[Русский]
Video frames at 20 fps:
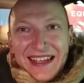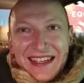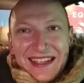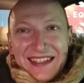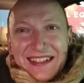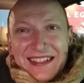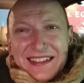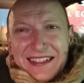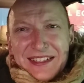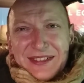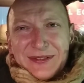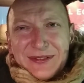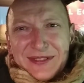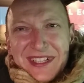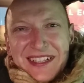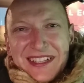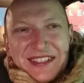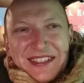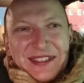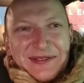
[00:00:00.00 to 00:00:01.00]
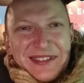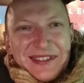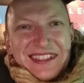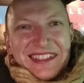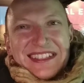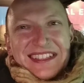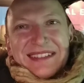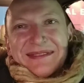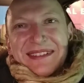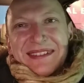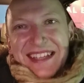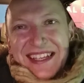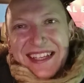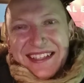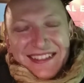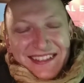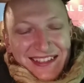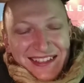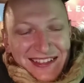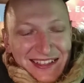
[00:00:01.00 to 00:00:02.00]
И расскажу, как я сегодня к тебе
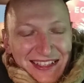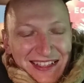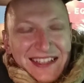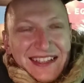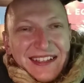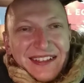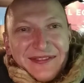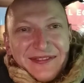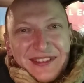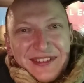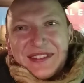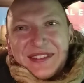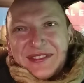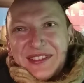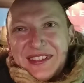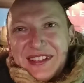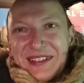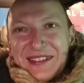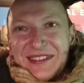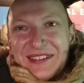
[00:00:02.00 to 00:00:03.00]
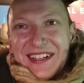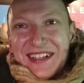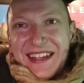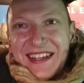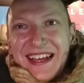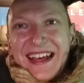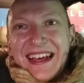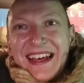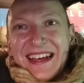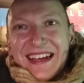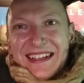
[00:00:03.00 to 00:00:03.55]
ездил. И вот все такое, да.